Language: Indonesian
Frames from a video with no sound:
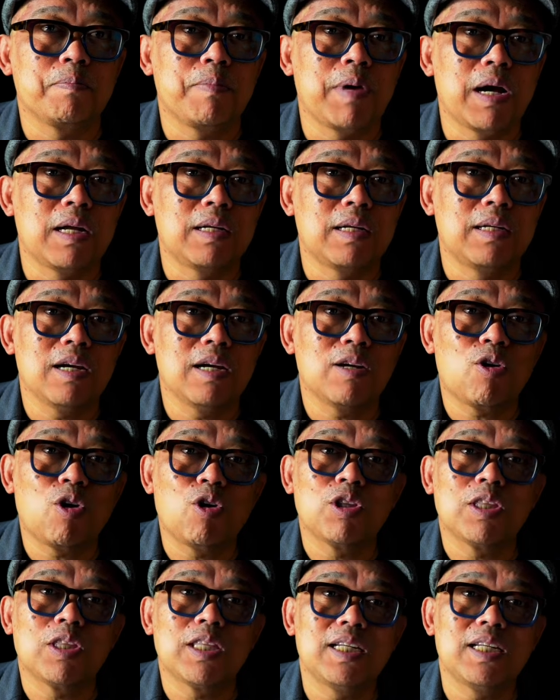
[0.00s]
pada
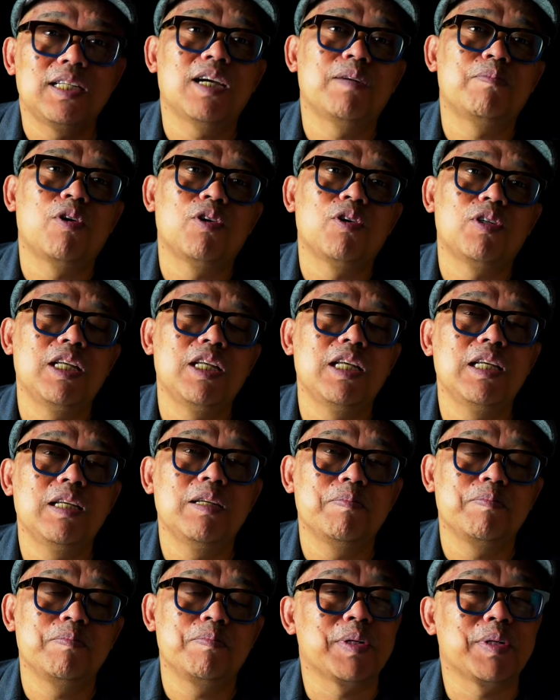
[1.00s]
konten yang mau
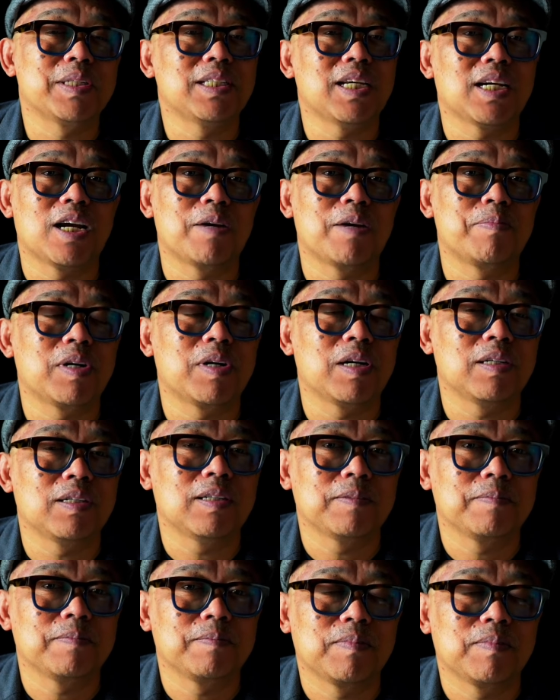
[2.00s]

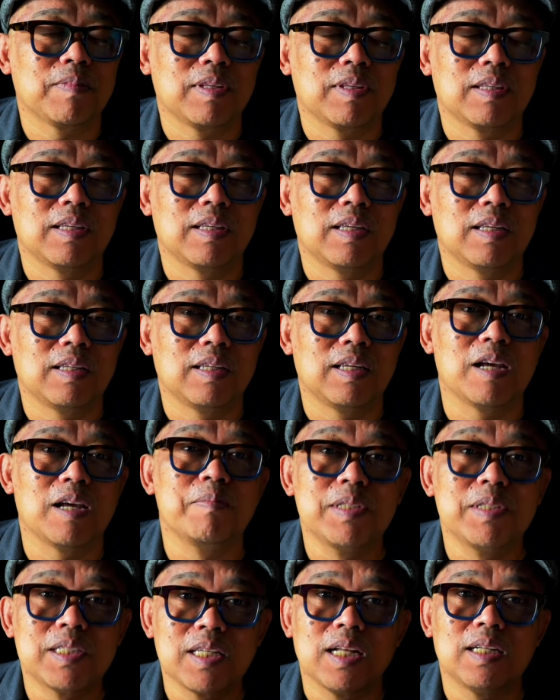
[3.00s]
dipercakapkan. Ya,
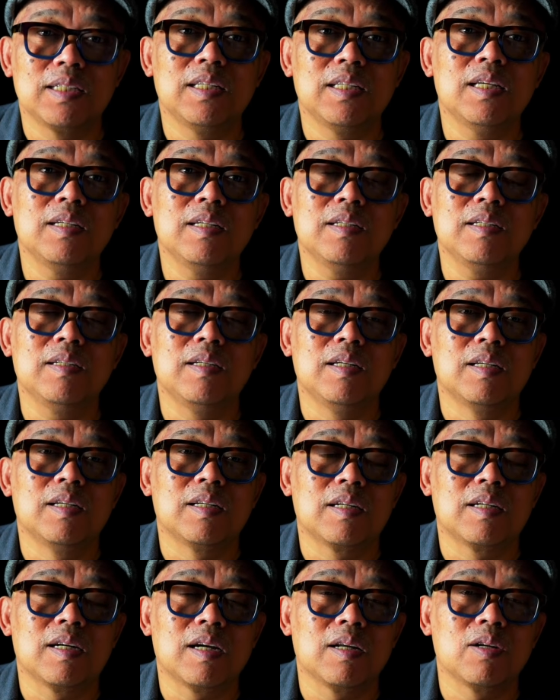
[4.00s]
misalnya
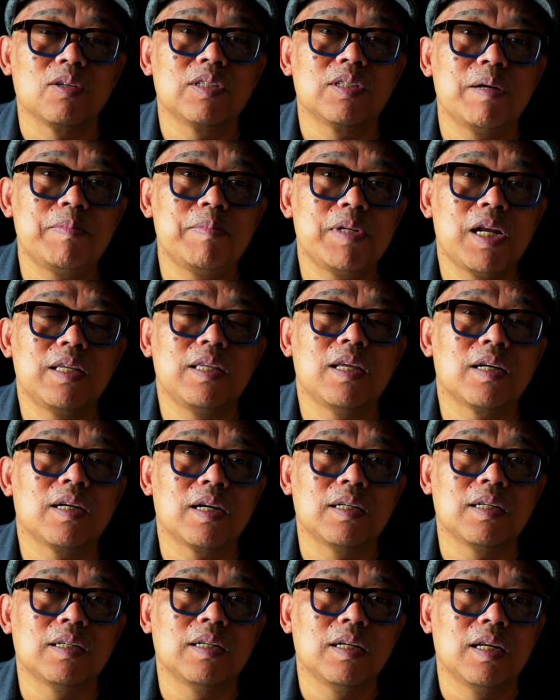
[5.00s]
kalau saya
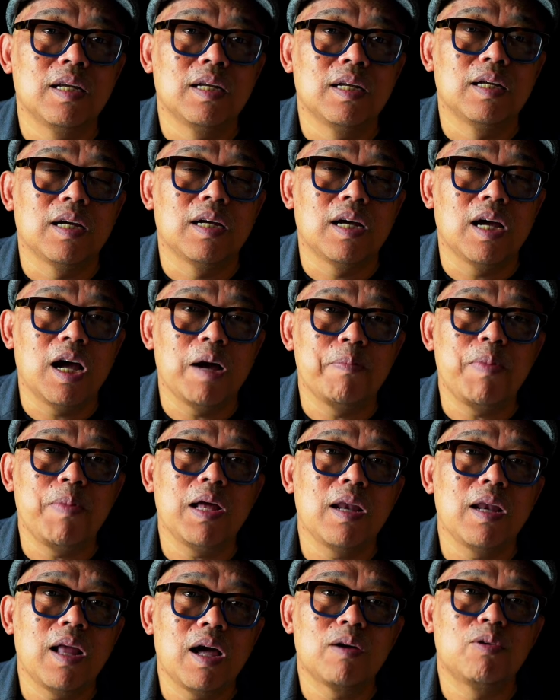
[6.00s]
menanyakan
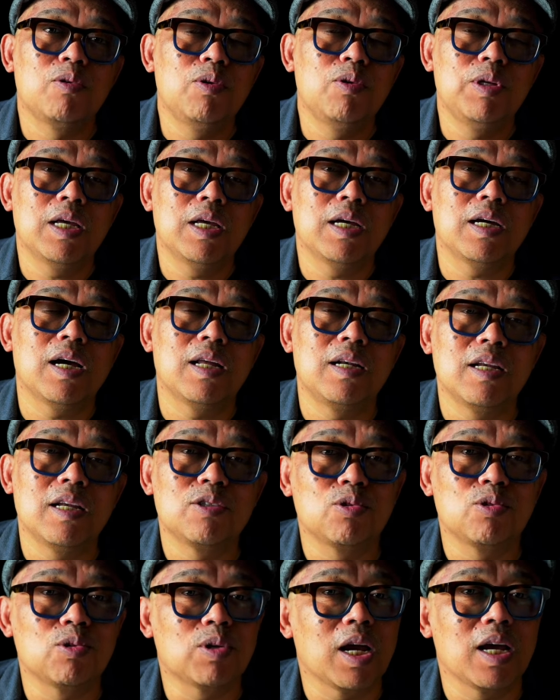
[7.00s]
apa lagu yang Anda
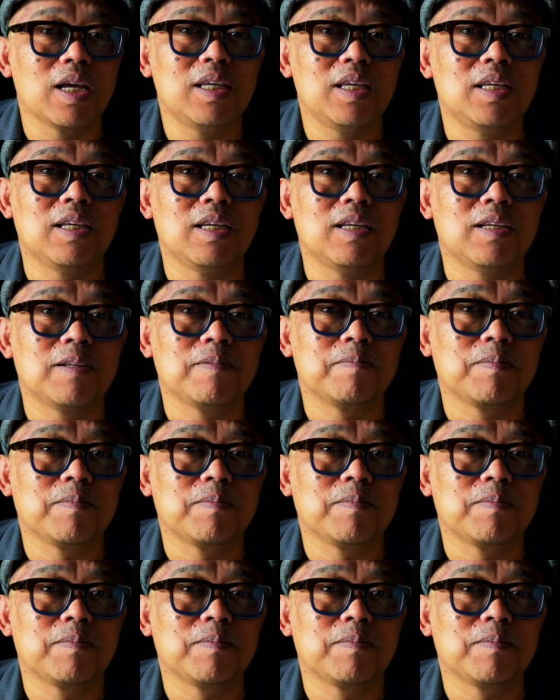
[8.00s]
sukai,